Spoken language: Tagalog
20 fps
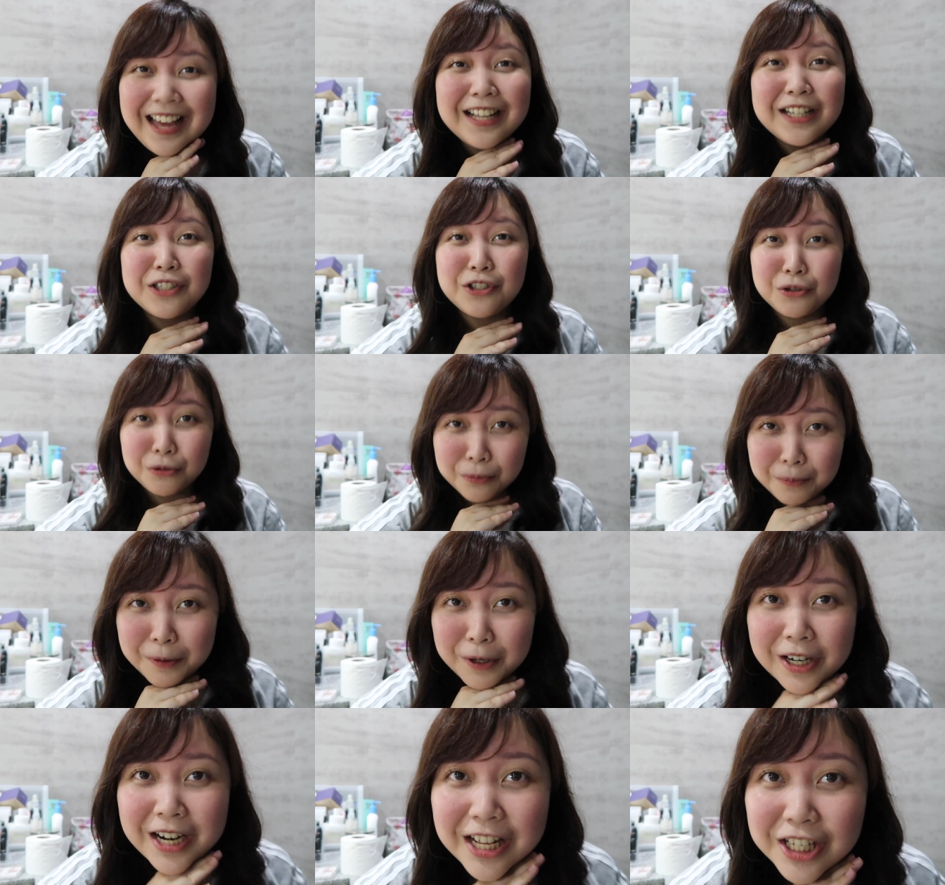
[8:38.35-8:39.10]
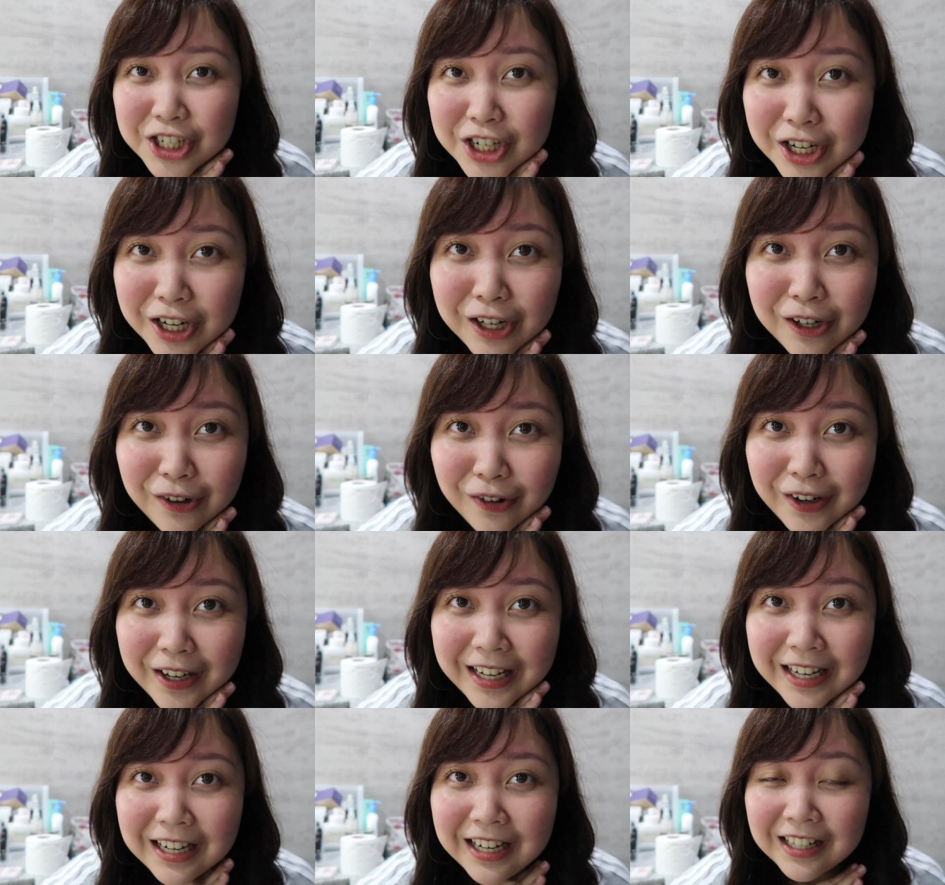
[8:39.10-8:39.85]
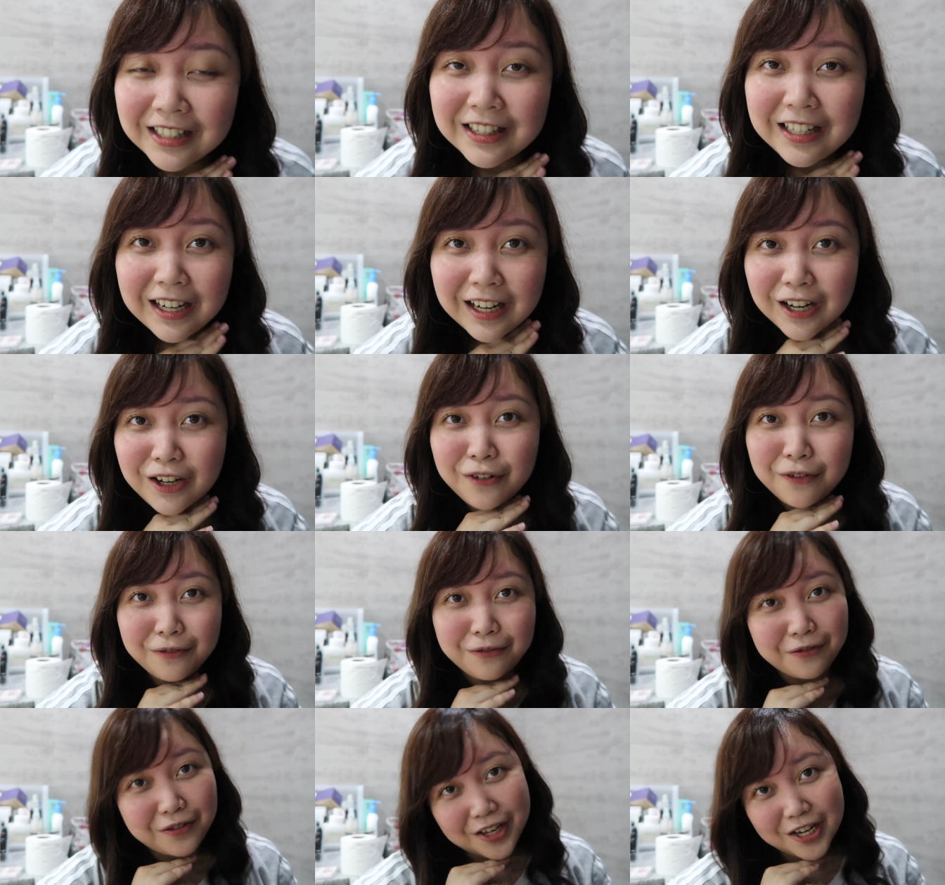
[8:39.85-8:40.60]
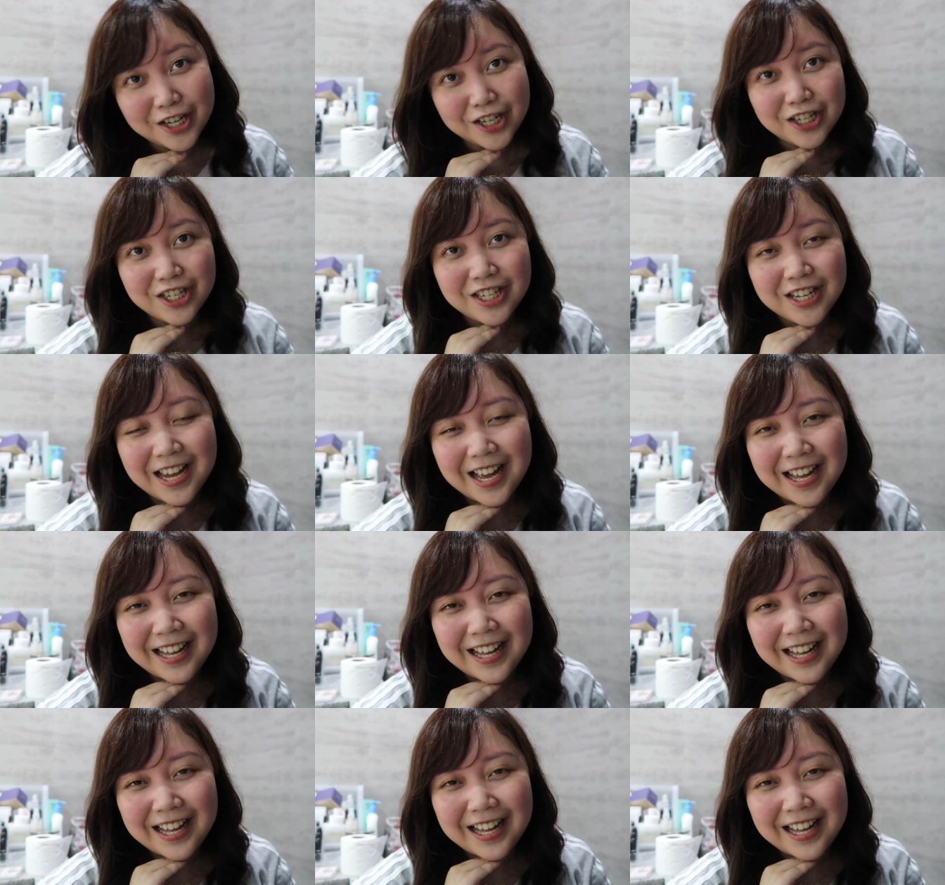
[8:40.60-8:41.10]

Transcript: Yan, super natural looking lang talaga nung finish niya.